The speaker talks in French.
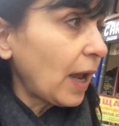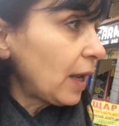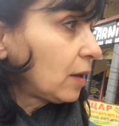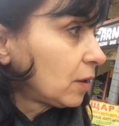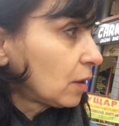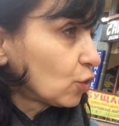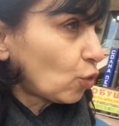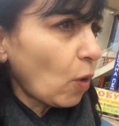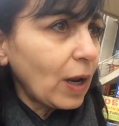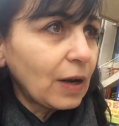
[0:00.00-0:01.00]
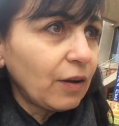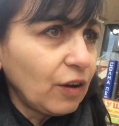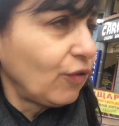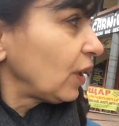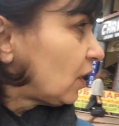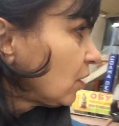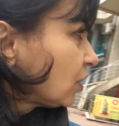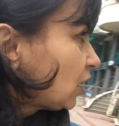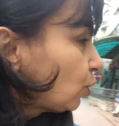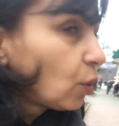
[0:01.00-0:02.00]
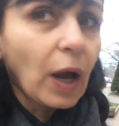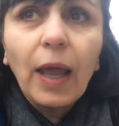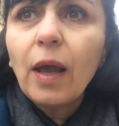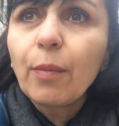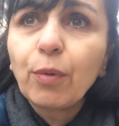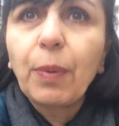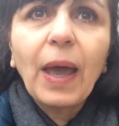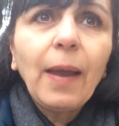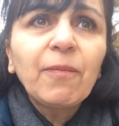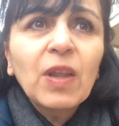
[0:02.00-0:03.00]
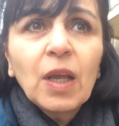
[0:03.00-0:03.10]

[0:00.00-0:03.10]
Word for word: Là, euh, je crois il fait 6 euh, degrés à peu près.